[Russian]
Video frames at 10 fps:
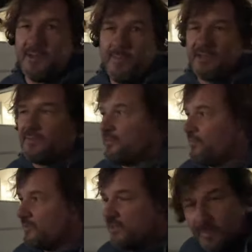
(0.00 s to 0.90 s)
Мы этого
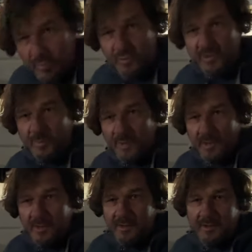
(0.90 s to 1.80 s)
делать не будем.
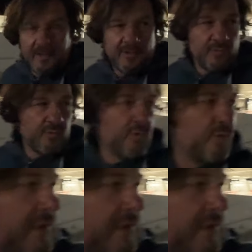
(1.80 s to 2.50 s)
Но